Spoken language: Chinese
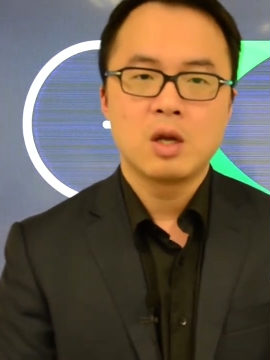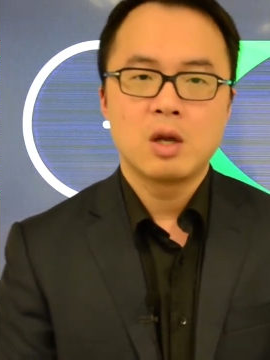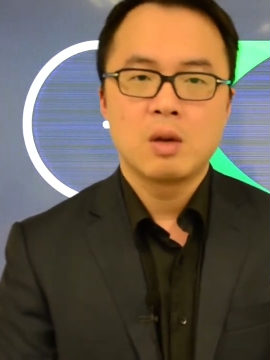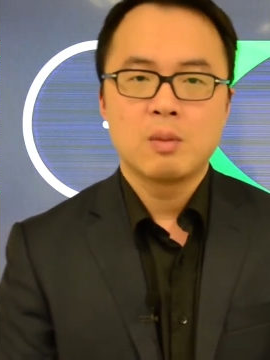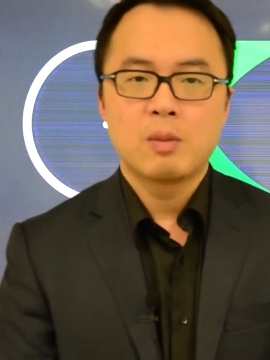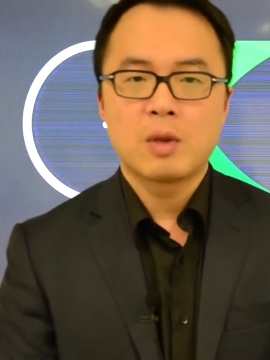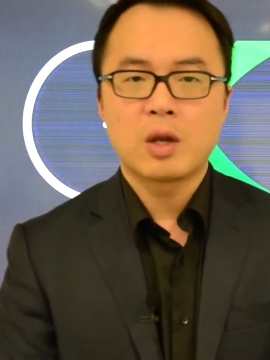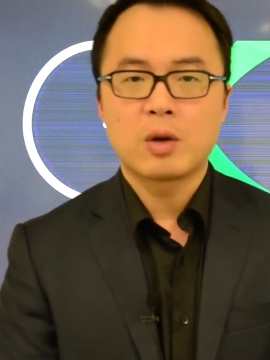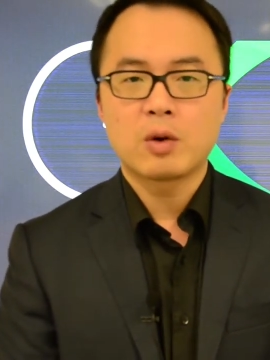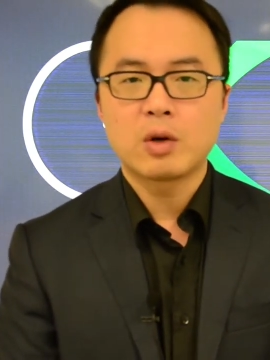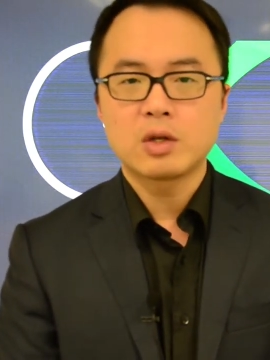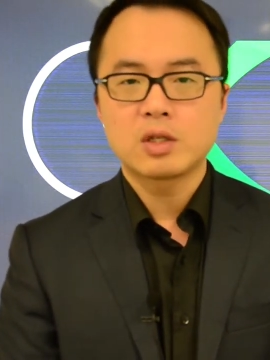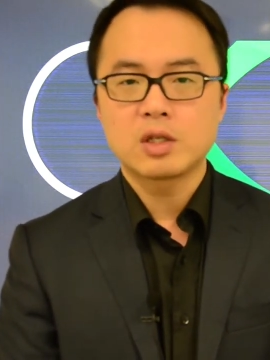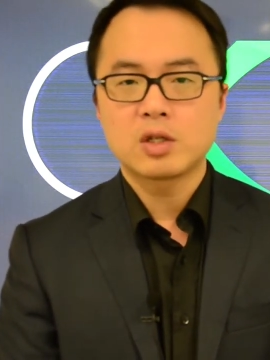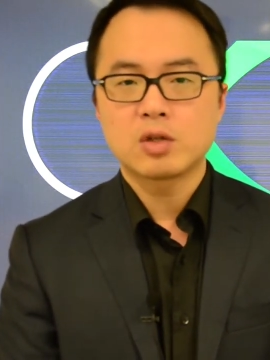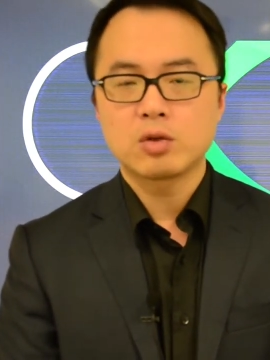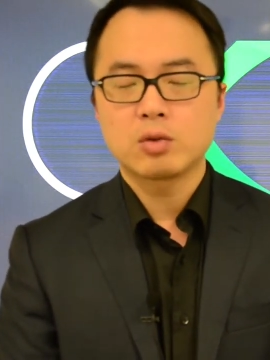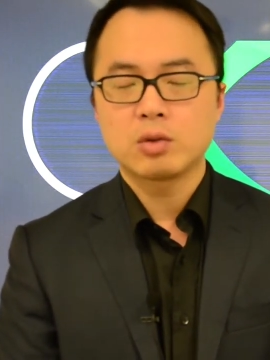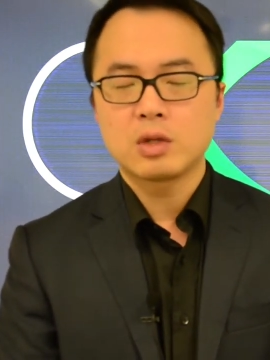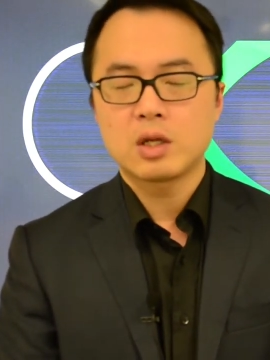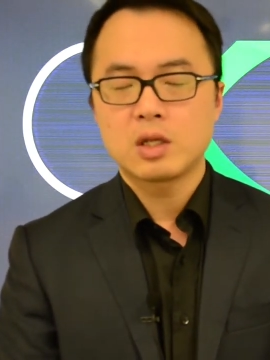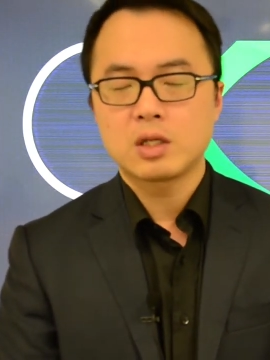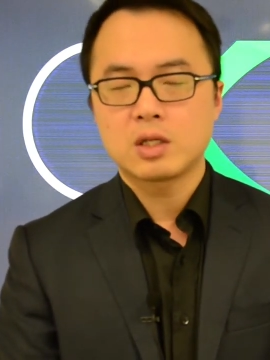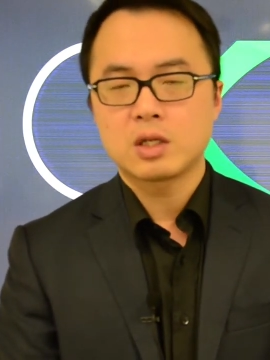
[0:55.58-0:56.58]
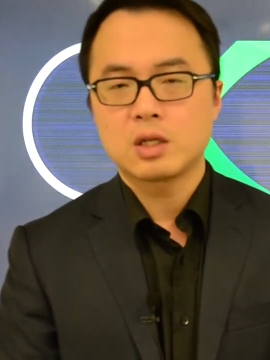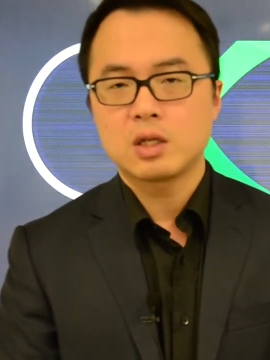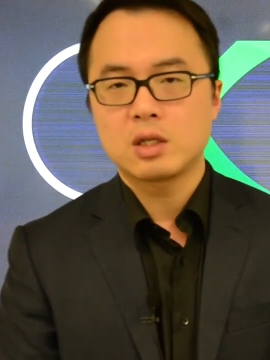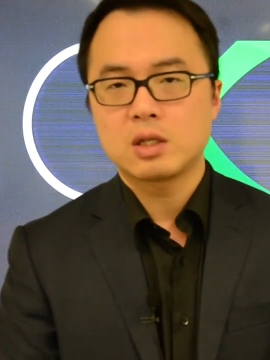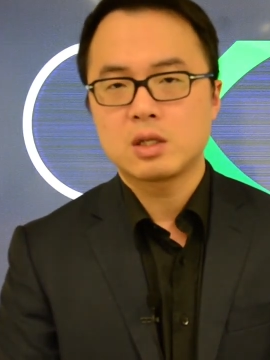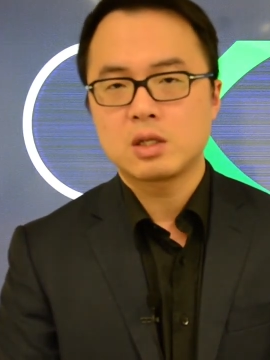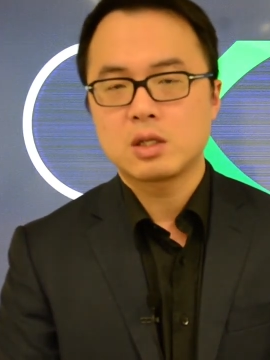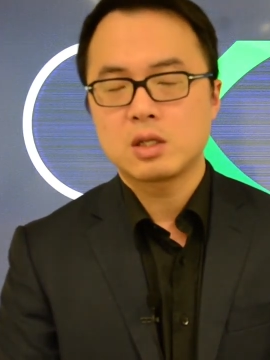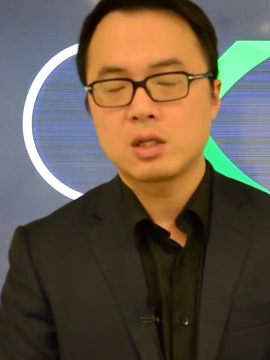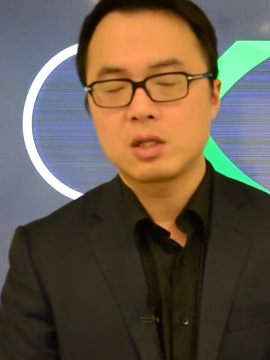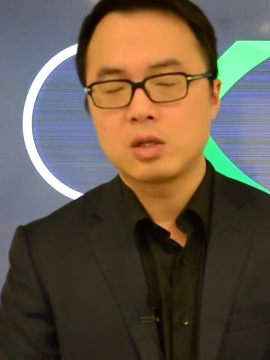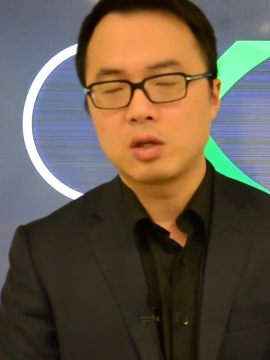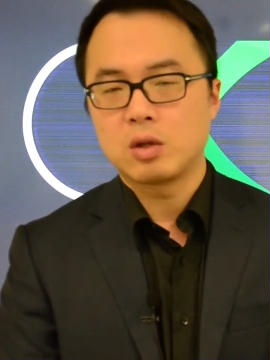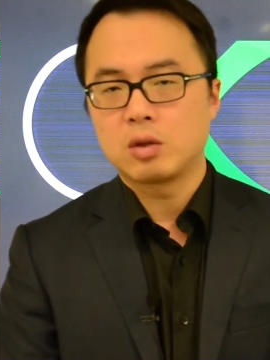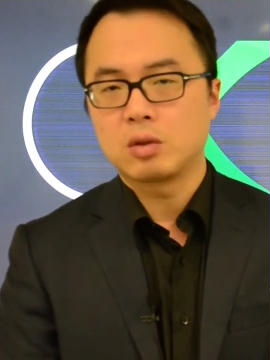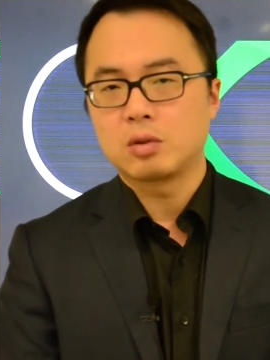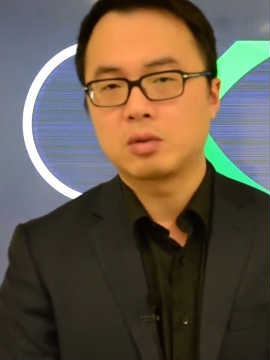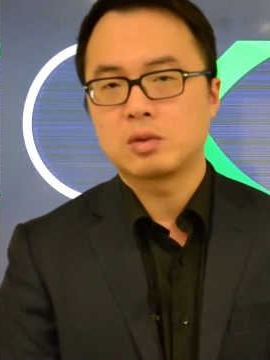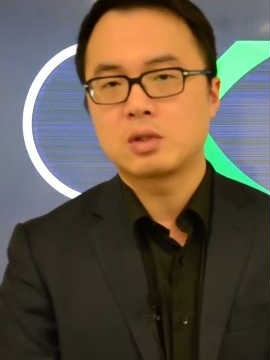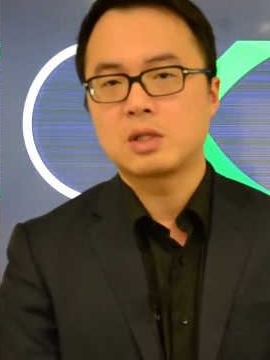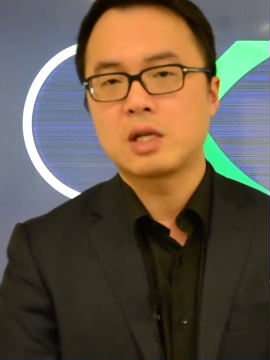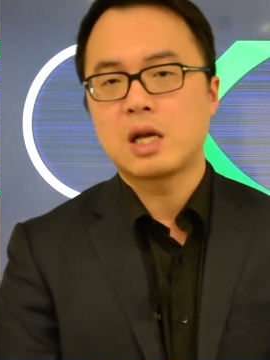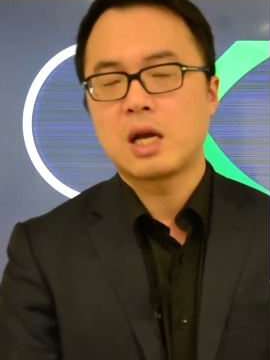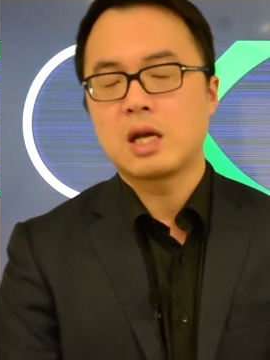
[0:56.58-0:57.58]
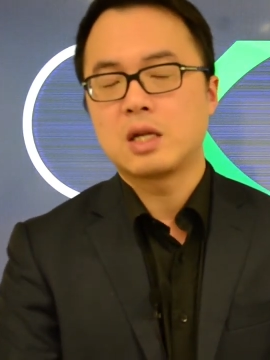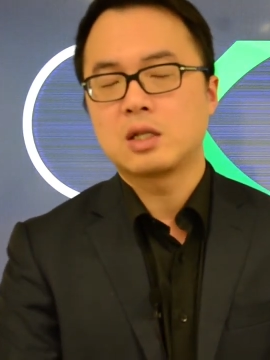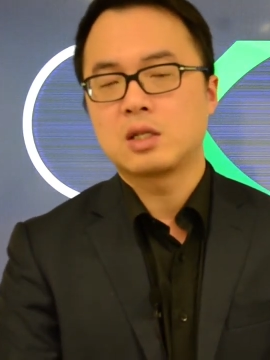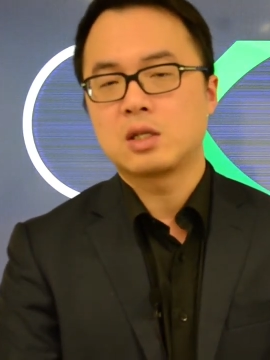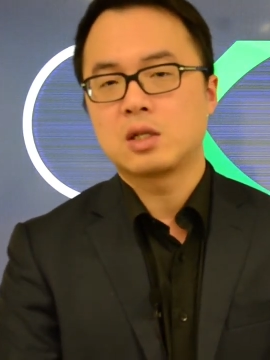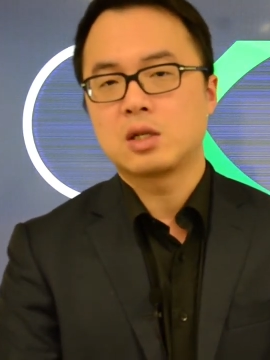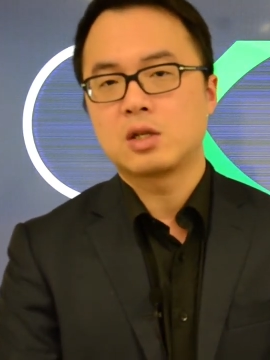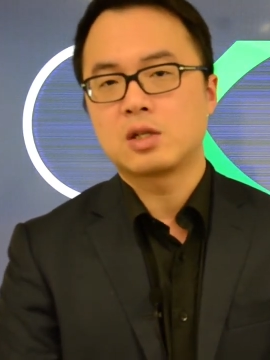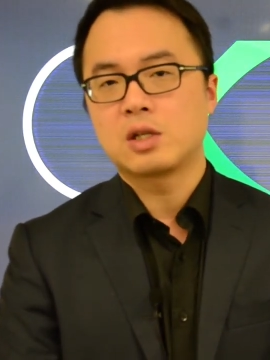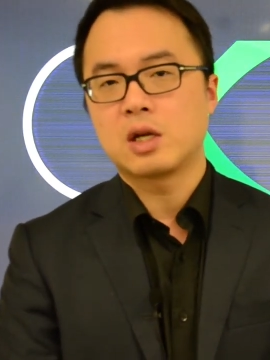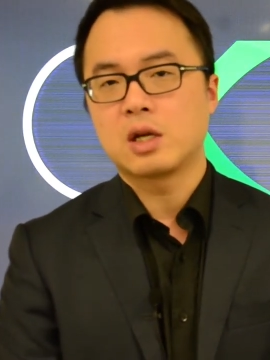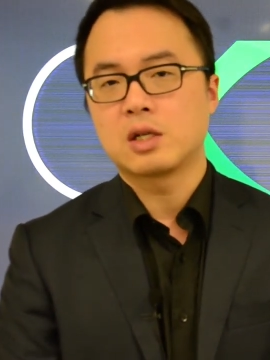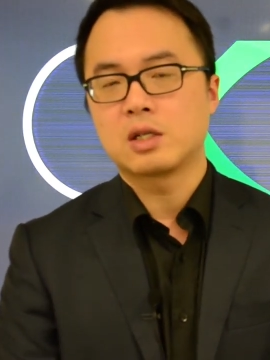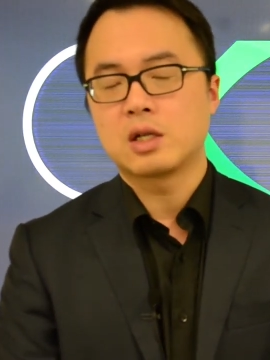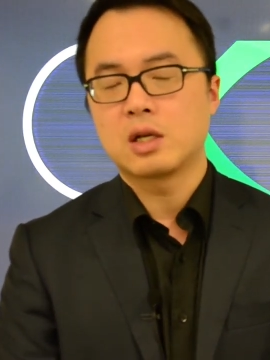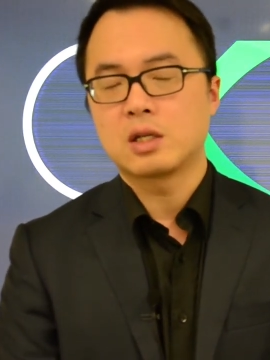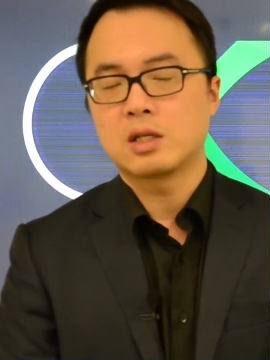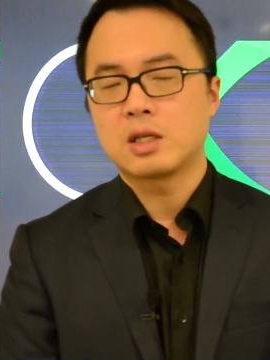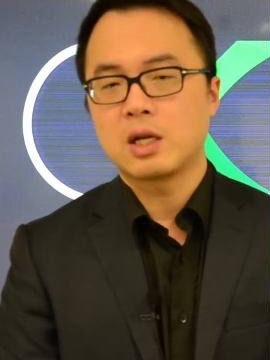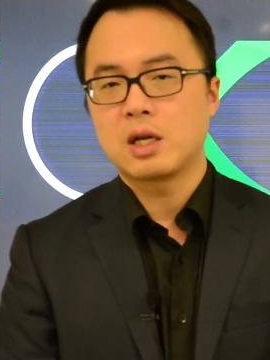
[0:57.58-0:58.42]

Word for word: 美国指数呢则有再次的上涨，